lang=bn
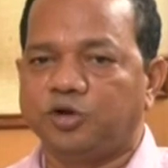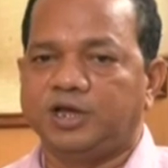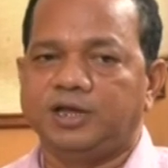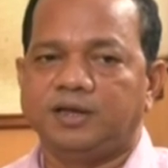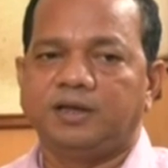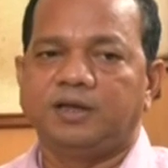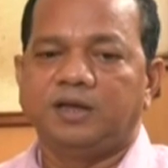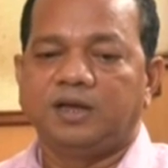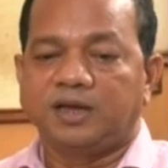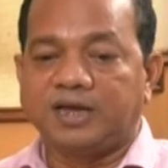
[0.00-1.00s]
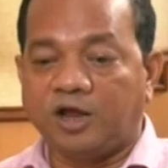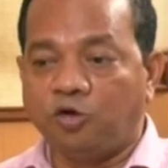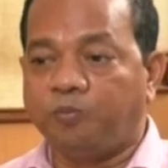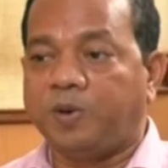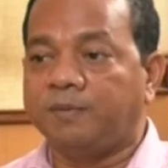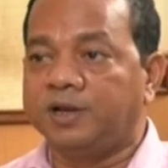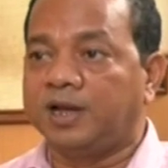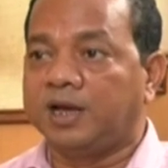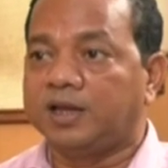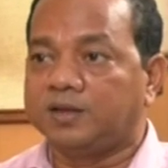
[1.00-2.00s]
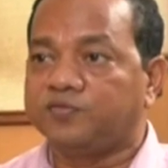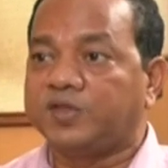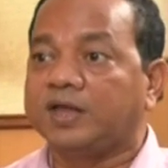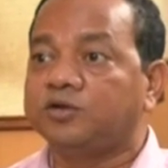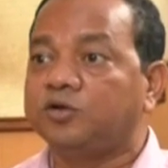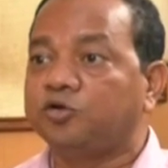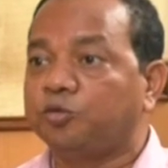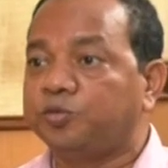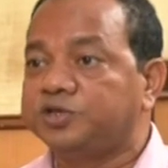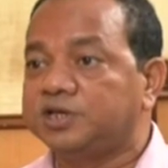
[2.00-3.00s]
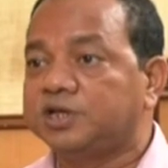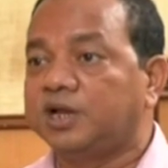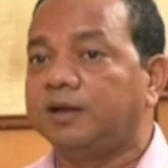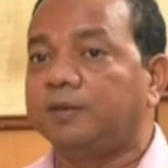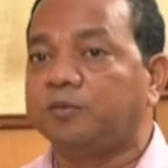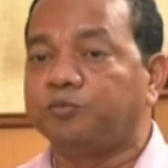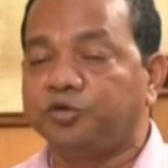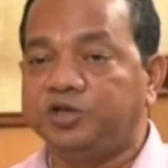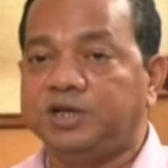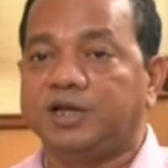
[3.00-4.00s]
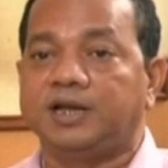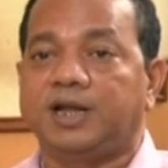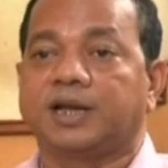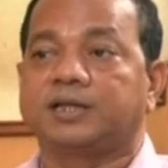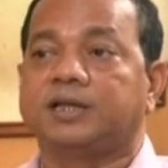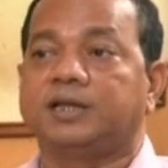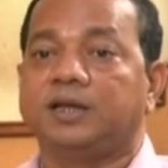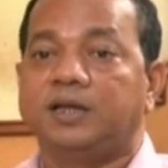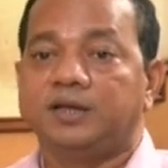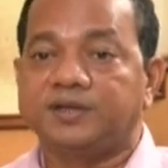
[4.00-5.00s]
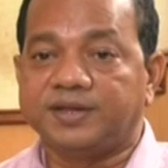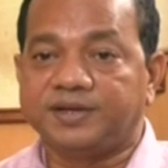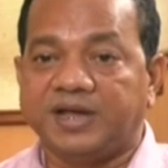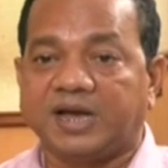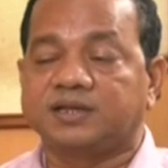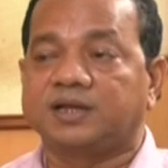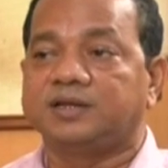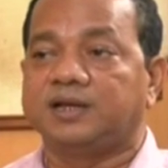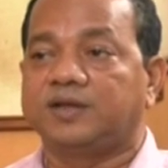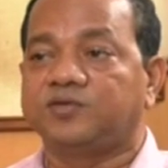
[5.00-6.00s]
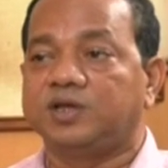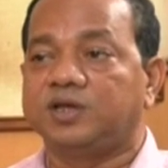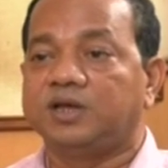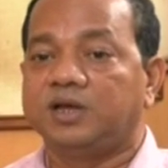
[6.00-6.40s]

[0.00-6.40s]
ধরে কেন পাবে না তার জন্য চেয়েছিলাম এবং প্রতিটা এলাকাতে তাদের ডাক্তার যেন আসে